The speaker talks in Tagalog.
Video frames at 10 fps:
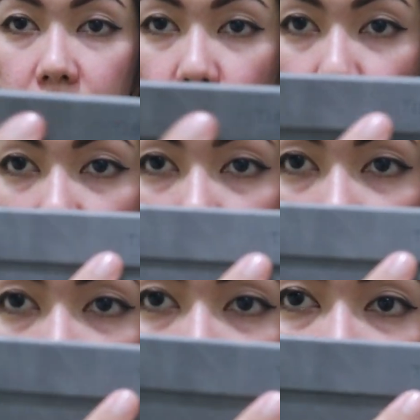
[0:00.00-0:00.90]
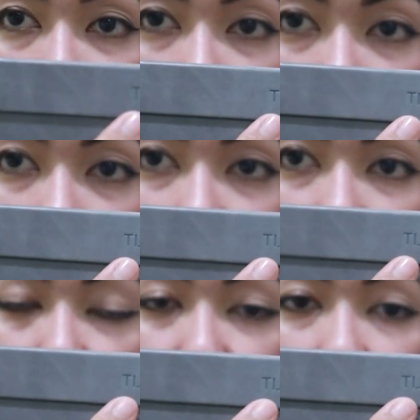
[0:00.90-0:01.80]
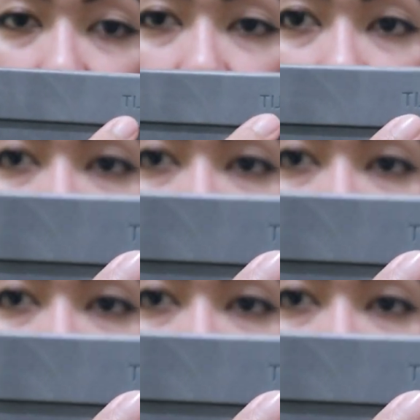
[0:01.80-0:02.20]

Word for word: So, from here, may nakalagay na Tijin.